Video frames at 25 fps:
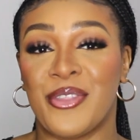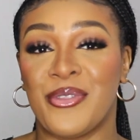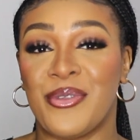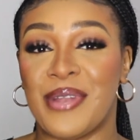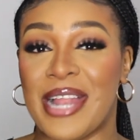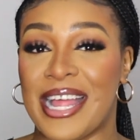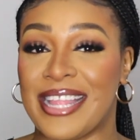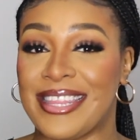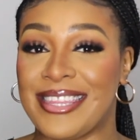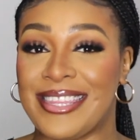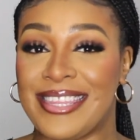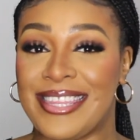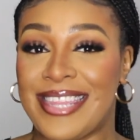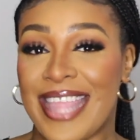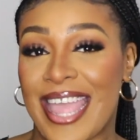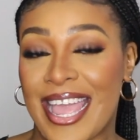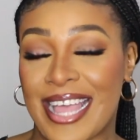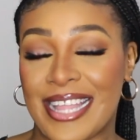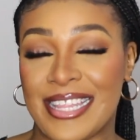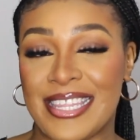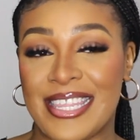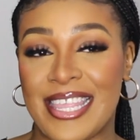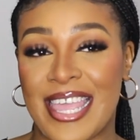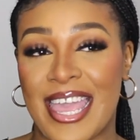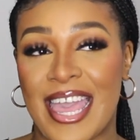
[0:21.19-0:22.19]
de la
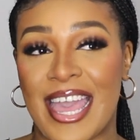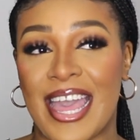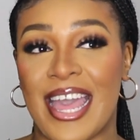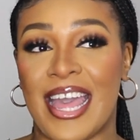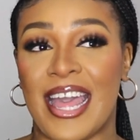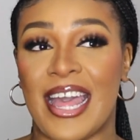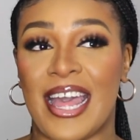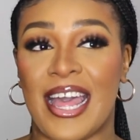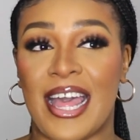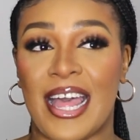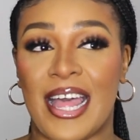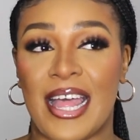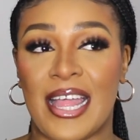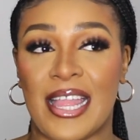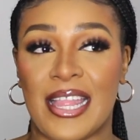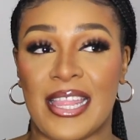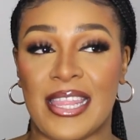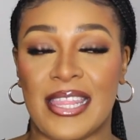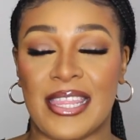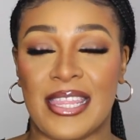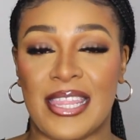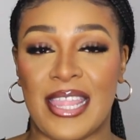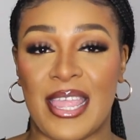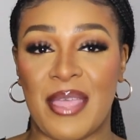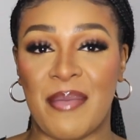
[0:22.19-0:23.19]
dernière
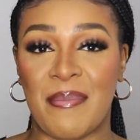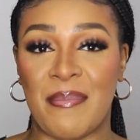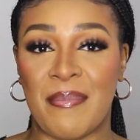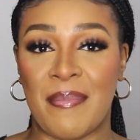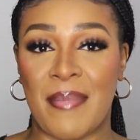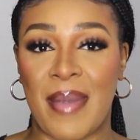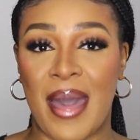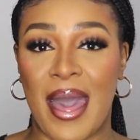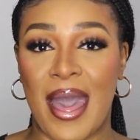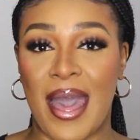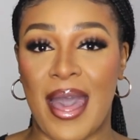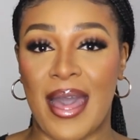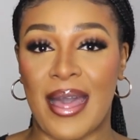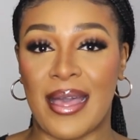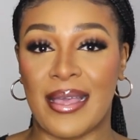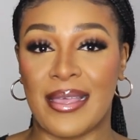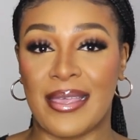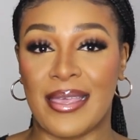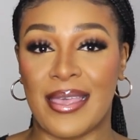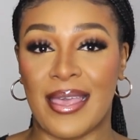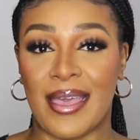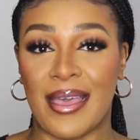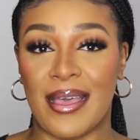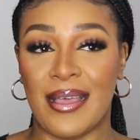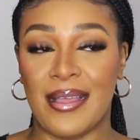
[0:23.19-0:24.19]
des
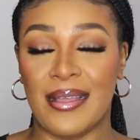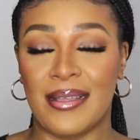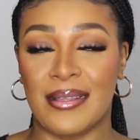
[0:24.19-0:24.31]
marques,